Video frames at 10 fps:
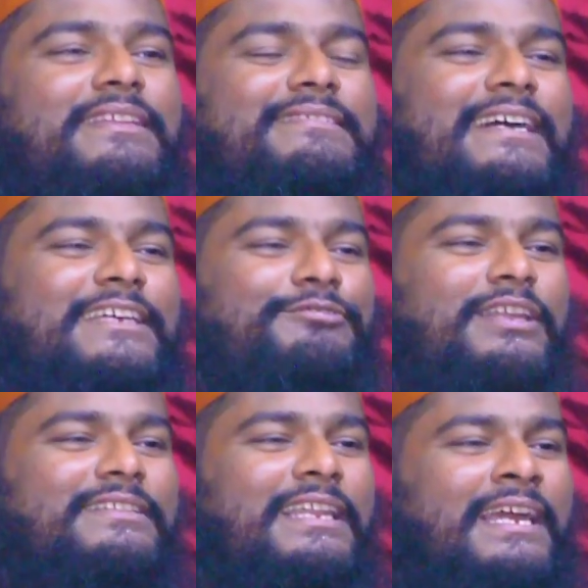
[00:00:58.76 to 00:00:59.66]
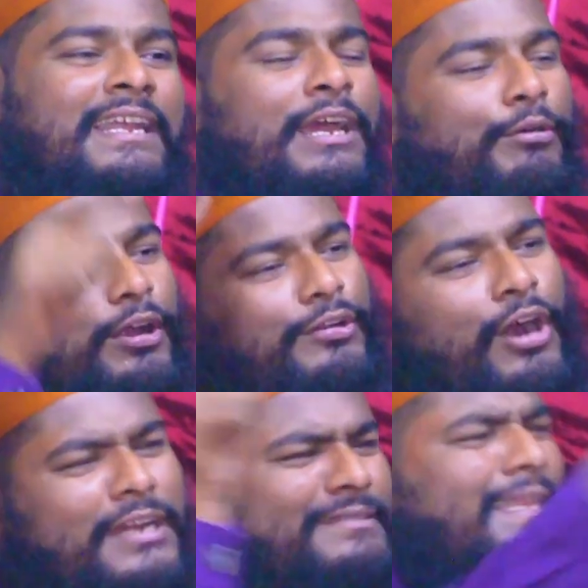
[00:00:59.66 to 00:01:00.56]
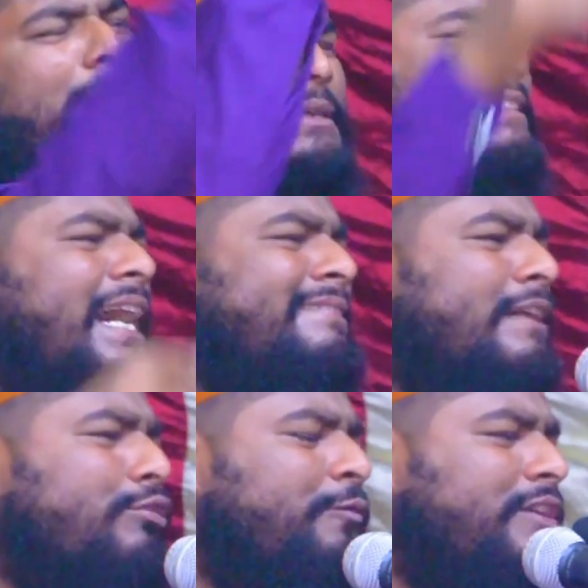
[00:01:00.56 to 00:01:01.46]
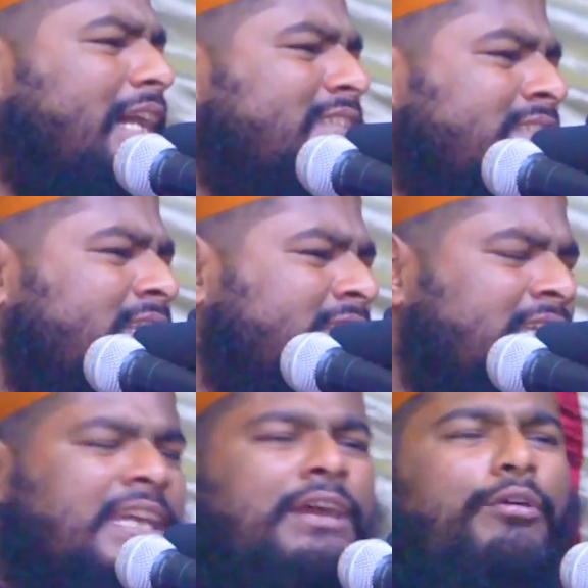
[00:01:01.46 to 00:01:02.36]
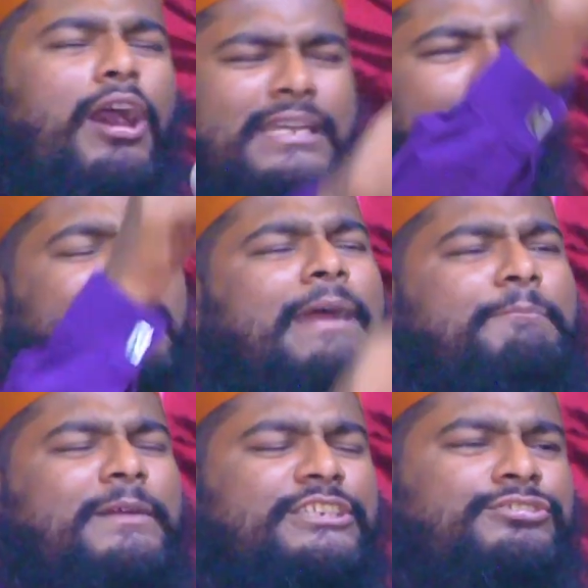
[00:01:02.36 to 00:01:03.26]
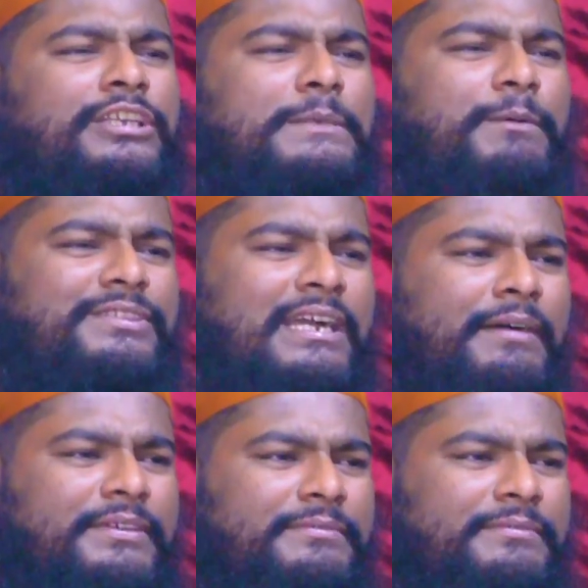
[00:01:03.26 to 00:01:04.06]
দিয়ে সাদে তুলে দিলেন ওর রক্তে মিশে আছে কুফুরি আর সিরিকি ও কিভাবে আপনাকে সঠিক পথ দেখাবে